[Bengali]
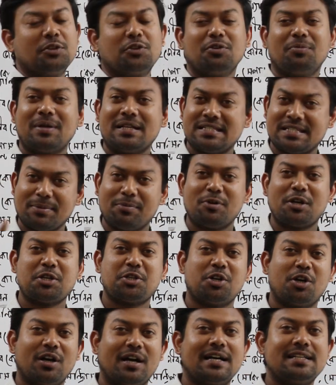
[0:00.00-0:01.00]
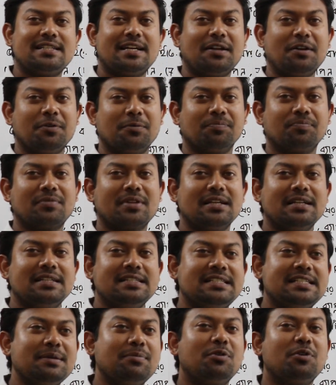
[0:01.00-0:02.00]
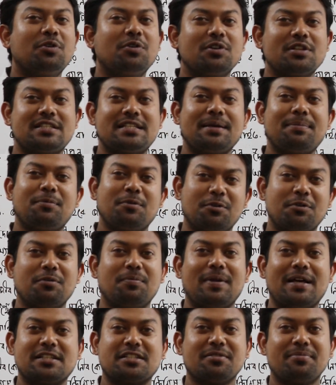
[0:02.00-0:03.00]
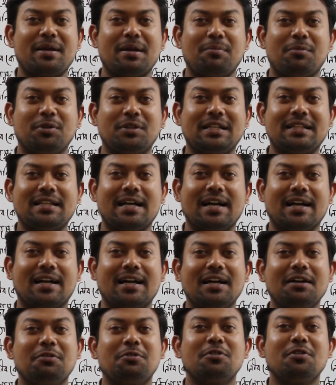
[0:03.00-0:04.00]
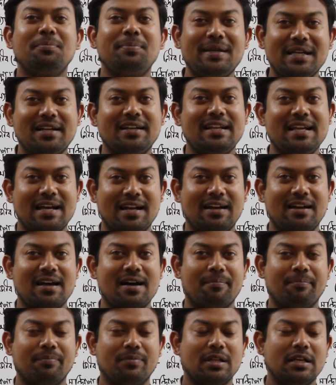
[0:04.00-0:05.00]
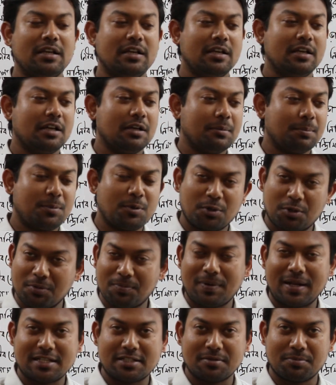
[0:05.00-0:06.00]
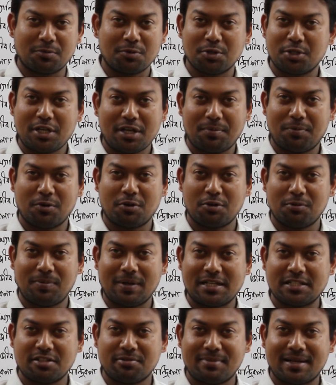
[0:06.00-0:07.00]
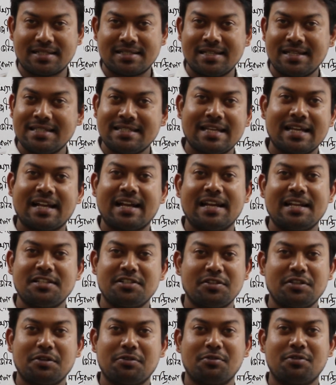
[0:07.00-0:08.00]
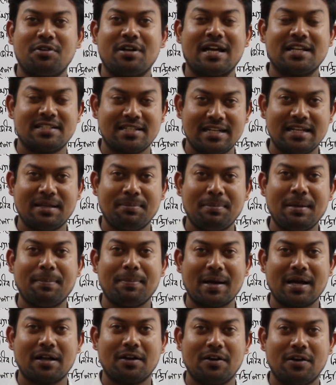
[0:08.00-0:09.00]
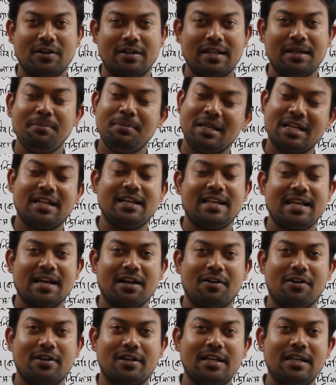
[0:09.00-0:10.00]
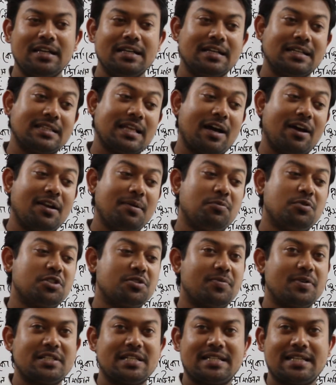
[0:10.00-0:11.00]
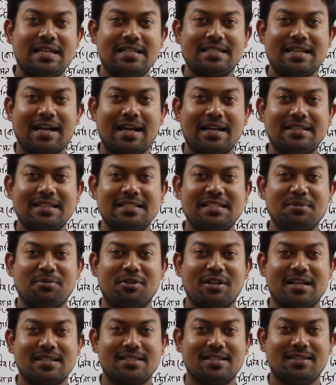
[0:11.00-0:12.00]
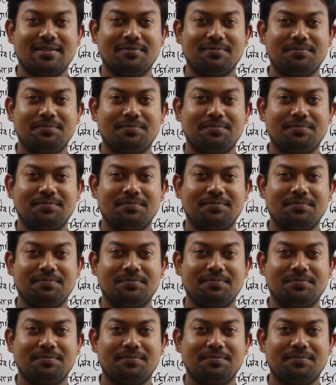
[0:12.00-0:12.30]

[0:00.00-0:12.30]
তোমরা জীবনের সংজ্ঞা জানো জীবন হচ্ছে প্রোটোপ্লাজমের মধ্যে থাকা কোনো বিক্রিয়ার নাম প্রোটোপ্লাজম কোষের প্রোটোপ্লাজম আছে সেখানে যদি কোনো রাসায়নিক বিপাক ঘটে বিক্রিয়া ঘটে তাহলে বুঝবো যে সেই জায়গাতে জীবন আছে